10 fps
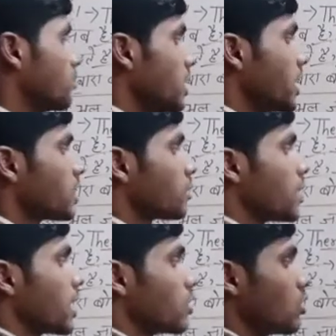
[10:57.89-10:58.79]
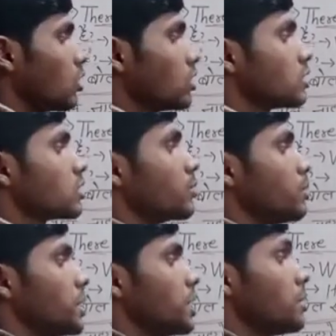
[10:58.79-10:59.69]
लेट बाइगोन्स
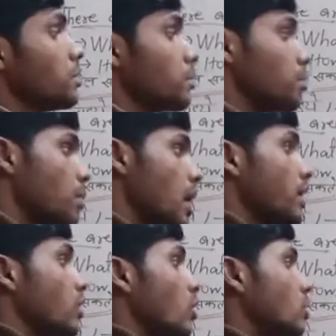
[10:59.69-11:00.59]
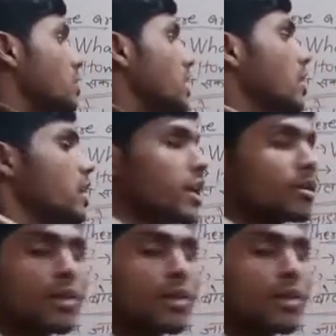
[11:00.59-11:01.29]
बी बाइगोन्स यानी लेट